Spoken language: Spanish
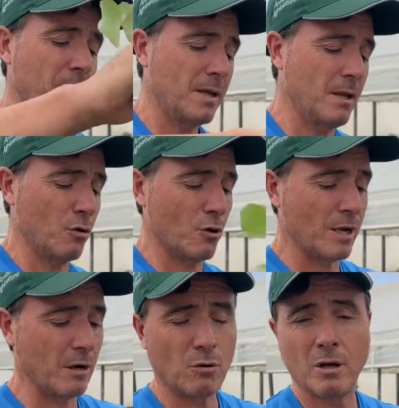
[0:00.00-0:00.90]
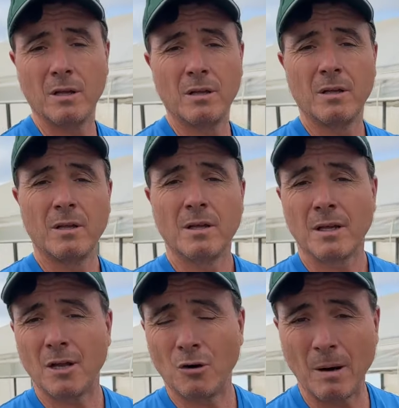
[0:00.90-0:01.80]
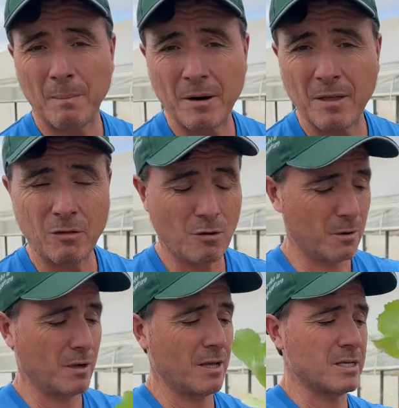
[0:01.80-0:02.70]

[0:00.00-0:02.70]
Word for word: y los riegos, que lo va perdiendo, porque ya